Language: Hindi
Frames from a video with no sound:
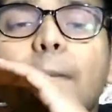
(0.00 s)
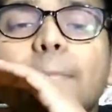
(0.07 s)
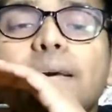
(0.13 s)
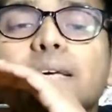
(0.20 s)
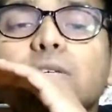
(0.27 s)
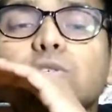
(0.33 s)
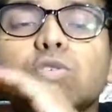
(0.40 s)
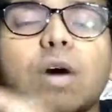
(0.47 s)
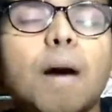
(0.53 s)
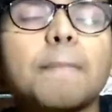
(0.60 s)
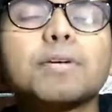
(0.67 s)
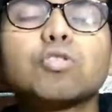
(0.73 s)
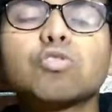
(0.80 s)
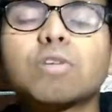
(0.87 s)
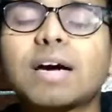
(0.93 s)
अभी
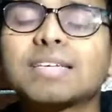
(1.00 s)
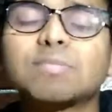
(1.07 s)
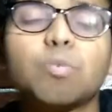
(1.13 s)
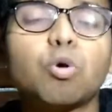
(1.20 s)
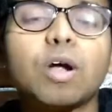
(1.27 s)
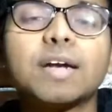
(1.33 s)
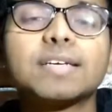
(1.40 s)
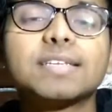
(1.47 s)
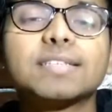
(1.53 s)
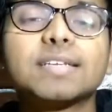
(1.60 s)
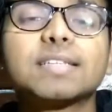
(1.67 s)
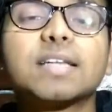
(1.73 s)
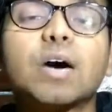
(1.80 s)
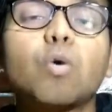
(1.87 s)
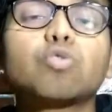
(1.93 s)
अभी तो कहीं बोला नहीं जा
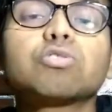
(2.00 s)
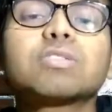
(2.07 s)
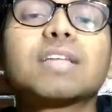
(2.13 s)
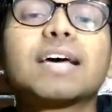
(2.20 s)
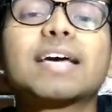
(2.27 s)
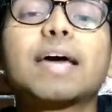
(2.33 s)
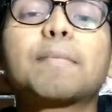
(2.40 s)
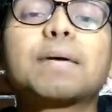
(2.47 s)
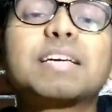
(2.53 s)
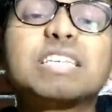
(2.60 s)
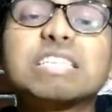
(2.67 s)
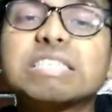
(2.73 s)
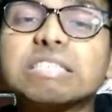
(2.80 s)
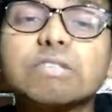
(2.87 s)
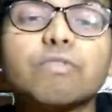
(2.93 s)
सकता हो सकता है कि हमें
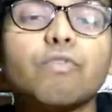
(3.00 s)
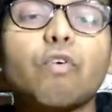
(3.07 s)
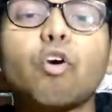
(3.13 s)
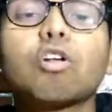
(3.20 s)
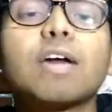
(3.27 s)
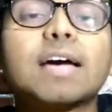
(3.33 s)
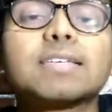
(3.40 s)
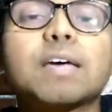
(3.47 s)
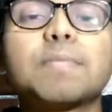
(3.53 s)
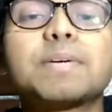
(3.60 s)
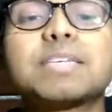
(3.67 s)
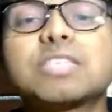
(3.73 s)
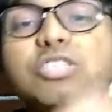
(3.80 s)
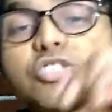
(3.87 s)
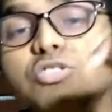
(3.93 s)
इस फॉल गाइज
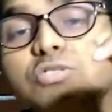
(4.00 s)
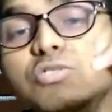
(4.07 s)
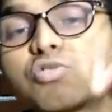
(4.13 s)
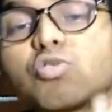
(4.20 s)
अभी इस